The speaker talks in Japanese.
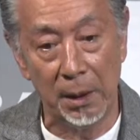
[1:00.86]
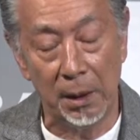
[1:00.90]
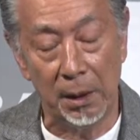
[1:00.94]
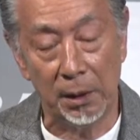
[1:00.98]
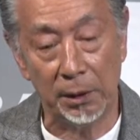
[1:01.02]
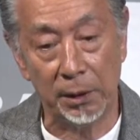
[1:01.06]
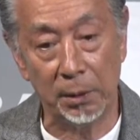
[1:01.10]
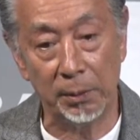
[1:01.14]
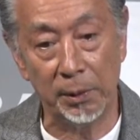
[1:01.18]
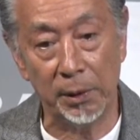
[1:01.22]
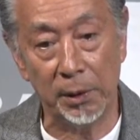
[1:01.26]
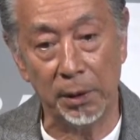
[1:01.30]

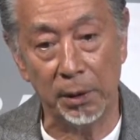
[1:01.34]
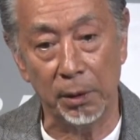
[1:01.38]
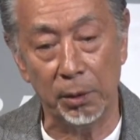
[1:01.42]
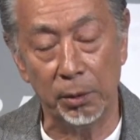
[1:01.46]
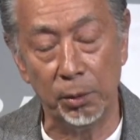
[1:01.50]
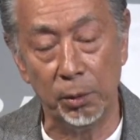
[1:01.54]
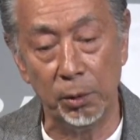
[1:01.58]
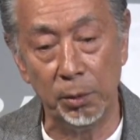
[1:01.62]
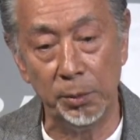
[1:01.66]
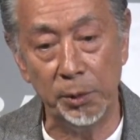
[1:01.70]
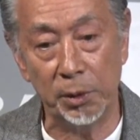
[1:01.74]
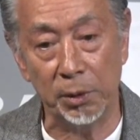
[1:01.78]
頭から
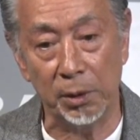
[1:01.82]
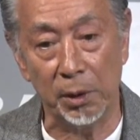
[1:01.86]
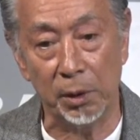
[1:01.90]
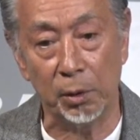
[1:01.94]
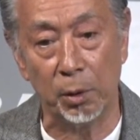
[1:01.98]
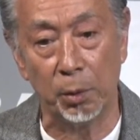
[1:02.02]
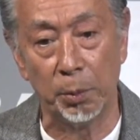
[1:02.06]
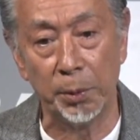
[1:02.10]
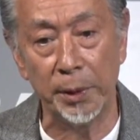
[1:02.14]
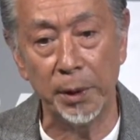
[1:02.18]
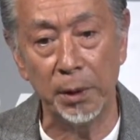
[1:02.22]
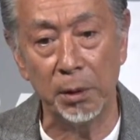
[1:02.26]
脳みそが
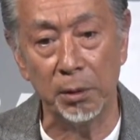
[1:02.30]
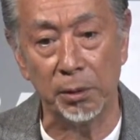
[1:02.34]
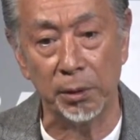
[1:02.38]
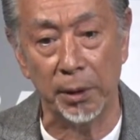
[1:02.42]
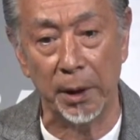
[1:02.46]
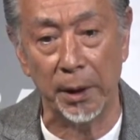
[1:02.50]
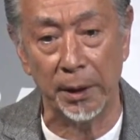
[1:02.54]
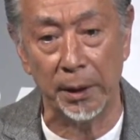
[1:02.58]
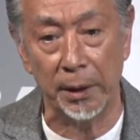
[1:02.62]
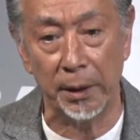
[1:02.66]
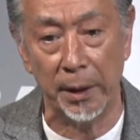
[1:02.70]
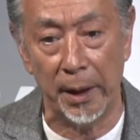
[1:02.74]
こぼれるく
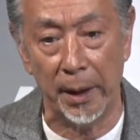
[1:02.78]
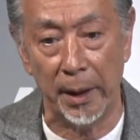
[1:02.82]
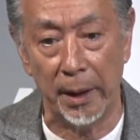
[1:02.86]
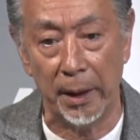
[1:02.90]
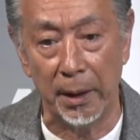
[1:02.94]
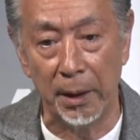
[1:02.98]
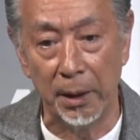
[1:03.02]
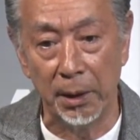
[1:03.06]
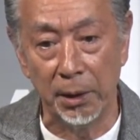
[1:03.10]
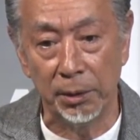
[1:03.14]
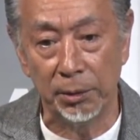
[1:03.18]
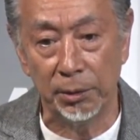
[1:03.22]
らいにね
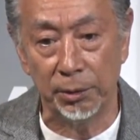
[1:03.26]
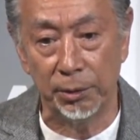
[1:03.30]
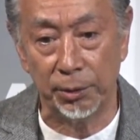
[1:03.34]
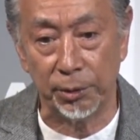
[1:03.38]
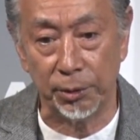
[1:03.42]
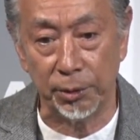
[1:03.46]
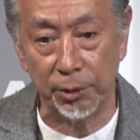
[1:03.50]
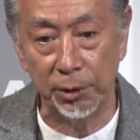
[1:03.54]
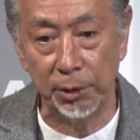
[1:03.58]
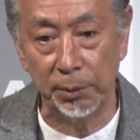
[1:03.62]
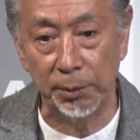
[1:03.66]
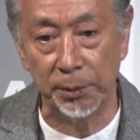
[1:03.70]

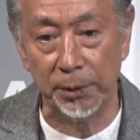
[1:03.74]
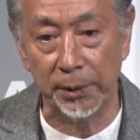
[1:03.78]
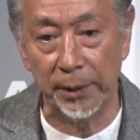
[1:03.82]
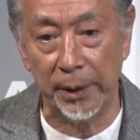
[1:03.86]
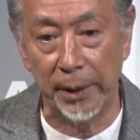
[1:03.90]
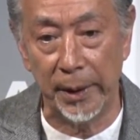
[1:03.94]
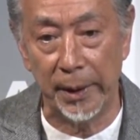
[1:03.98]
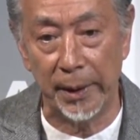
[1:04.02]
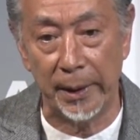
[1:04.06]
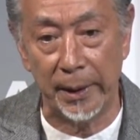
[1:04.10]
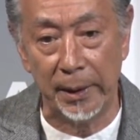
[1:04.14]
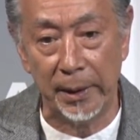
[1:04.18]
随分
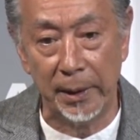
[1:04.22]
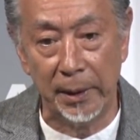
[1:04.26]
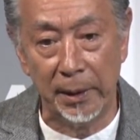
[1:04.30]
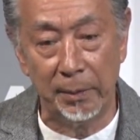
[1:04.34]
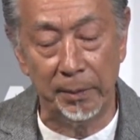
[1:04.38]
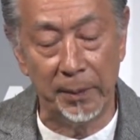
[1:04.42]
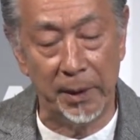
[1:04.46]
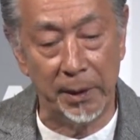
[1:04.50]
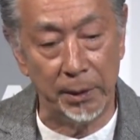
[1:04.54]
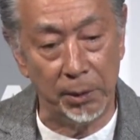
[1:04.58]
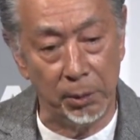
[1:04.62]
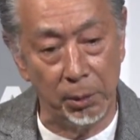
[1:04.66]
ね
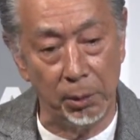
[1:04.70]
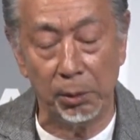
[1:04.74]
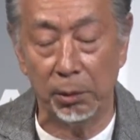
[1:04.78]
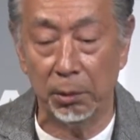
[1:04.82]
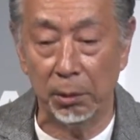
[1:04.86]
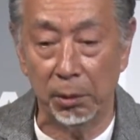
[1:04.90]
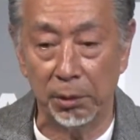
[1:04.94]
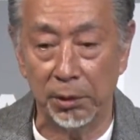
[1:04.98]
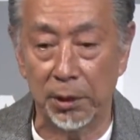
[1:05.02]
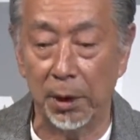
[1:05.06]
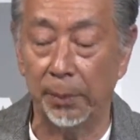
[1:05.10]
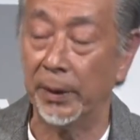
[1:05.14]
いろい
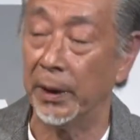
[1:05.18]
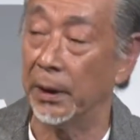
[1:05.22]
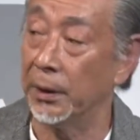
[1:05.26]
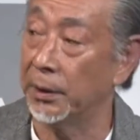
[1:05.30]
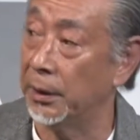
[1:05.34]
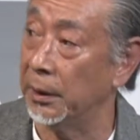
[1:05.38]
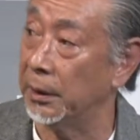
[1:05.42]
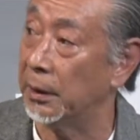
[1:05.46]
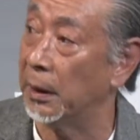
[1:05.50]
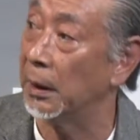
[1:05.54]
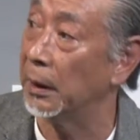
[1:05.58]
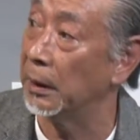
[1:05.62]
ろ喋らせ
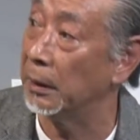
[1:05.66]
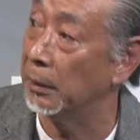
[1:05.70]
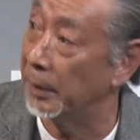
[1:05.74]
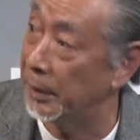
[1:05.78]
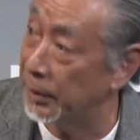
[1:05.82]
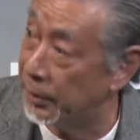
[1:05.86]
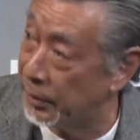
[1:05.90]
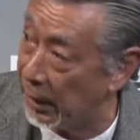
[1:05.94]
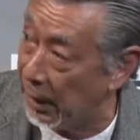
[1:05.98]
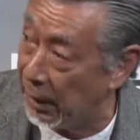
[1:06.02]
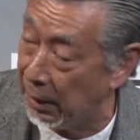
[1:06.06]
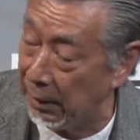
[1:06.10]
ていただきま
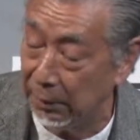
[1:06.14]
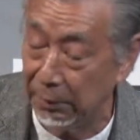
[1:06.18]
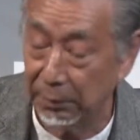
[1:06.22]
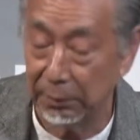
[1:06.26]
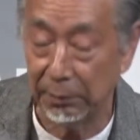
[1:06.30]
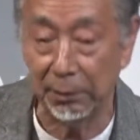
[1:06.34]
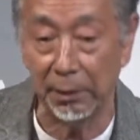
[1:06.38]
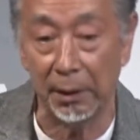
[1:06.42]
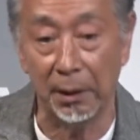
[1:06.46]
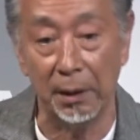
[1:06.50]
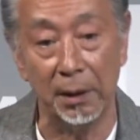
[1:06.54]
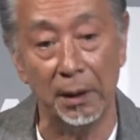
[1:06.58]
した、は
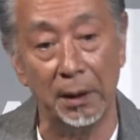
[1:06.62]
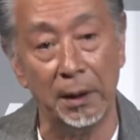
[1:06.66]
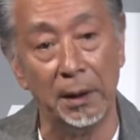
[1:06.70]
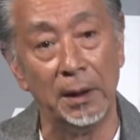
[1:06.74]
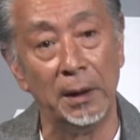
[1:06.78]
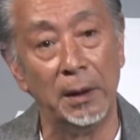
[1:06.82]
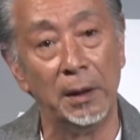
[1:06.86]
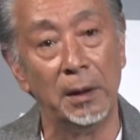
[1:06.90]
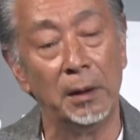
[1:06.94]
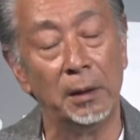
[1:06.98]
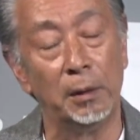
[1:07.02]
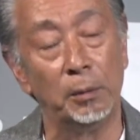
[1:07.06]
い、で
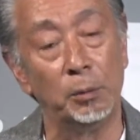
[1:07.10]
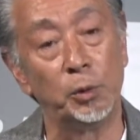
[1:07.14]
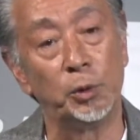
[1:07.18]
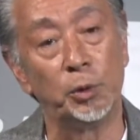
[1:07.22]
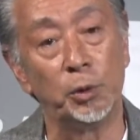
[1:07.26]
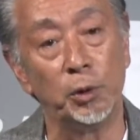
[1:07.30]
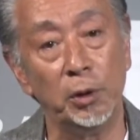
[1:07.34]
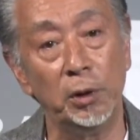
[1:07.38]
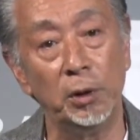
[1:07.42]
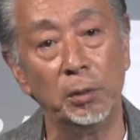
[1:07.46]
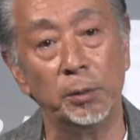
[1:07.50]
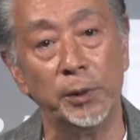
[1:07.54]
面
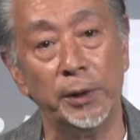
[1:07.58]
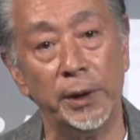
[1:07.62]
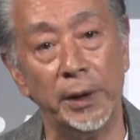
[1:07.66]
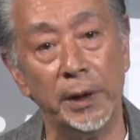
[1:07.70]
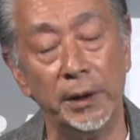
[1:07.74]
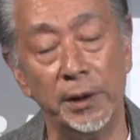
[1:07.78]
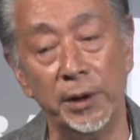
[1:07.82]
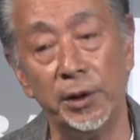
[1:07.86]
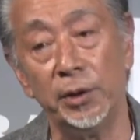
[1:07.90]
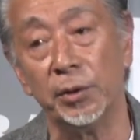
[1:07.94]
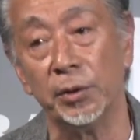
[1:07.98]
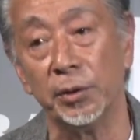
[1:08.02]
白いのもね
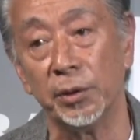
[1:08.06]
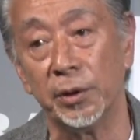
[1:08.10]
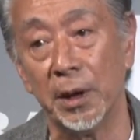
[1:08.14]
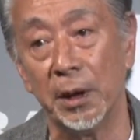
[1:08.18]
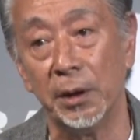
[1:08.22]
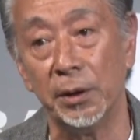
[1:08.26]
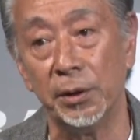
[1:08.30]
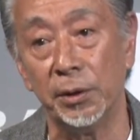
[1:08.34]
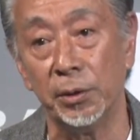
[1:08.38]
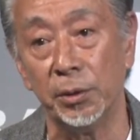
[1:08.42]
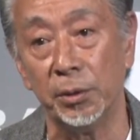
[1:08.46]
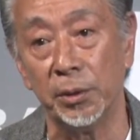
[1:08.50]

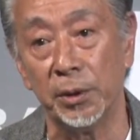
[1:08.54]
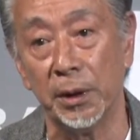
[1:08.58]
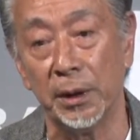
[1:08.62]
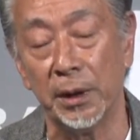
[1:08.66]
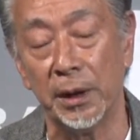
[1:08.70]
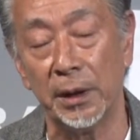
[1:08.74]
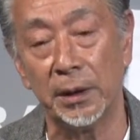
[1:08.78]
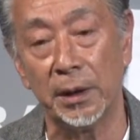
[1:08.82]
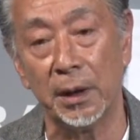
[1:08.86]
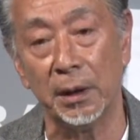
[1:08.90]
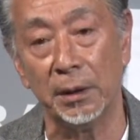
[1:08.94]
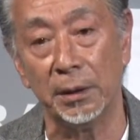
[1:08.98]
2030ってで
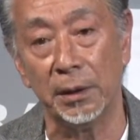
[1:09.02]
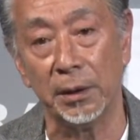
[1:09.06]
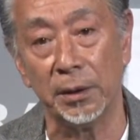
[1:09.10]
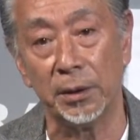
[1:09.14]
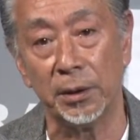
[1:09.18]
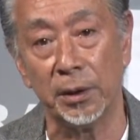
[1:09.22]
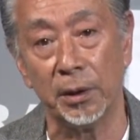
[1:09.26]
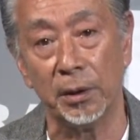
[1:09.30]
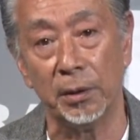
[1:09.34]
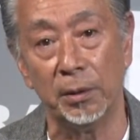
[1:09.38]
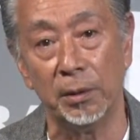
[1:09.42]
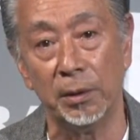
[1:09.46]
きたんです
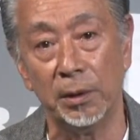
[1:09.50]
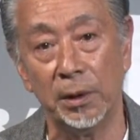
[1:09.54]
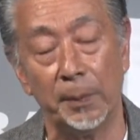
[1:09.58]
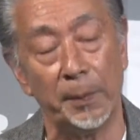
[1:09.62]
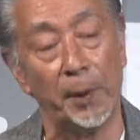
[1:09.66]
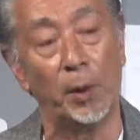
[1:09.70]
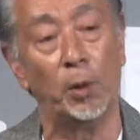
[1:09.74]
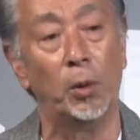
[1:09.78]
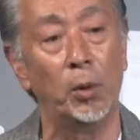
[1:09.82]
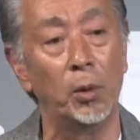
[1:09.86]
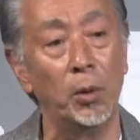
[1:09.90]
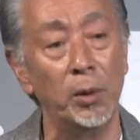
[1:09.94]
けどやっぱ
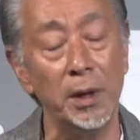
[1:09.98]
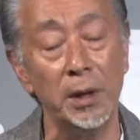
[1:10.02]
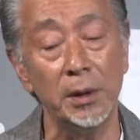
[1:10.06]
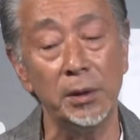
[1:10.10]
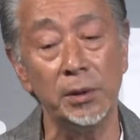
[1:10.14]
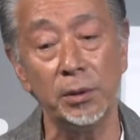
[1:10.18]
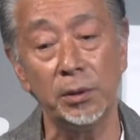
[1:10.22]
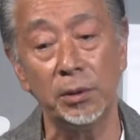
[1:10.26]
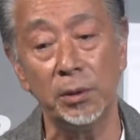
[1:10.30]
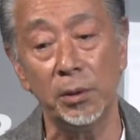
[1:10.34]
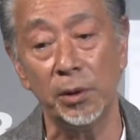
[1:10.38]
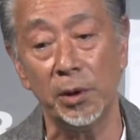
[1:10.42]
放映
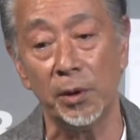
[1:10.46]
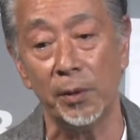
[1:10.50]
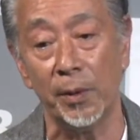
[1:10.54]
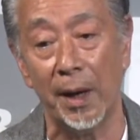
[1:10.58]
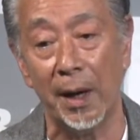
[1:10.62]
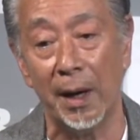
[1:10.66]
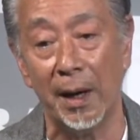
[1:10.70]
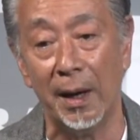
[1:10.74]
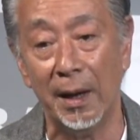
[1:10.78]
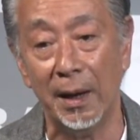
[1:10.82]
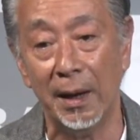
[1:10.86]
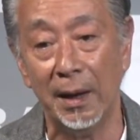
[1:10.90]
する時
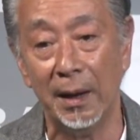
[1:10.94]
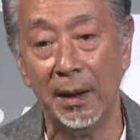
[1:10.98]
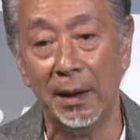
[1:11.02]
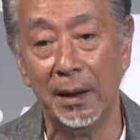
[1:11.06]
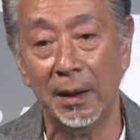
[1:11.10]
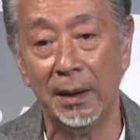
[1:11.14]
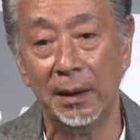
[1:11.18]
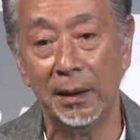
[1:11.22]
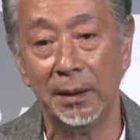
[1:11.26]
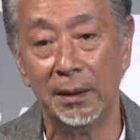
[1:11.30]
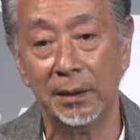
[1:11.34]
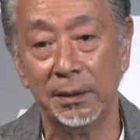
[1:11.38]
は
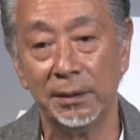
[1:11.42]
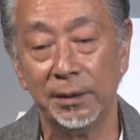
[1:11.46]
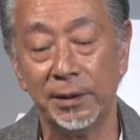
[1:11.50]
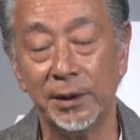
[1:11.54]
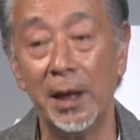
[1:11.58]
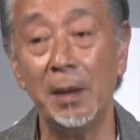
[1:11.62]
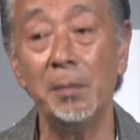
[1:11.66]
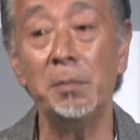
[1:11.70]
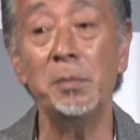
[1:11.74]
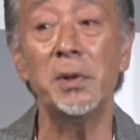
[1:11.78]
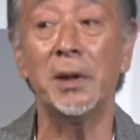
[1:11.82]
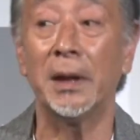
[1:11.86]

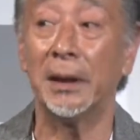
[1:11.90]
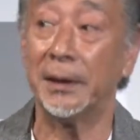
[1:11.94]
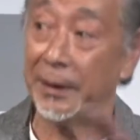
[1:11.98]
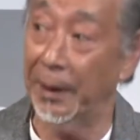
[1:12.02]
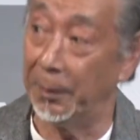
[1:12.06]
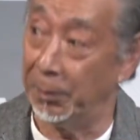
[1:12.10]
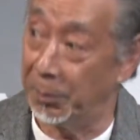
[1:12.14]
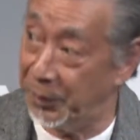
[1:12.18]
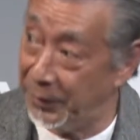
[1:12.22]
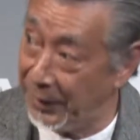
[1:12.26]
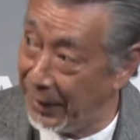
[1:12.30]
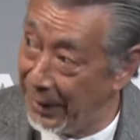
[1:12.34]
全部が
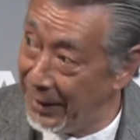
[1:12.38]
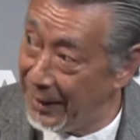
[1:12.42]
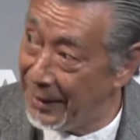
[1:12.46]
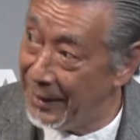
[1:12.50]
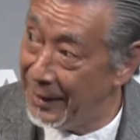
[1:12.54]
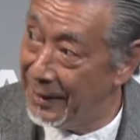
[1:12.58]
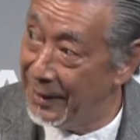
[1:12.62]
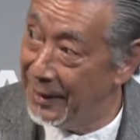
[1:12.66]
全部ね、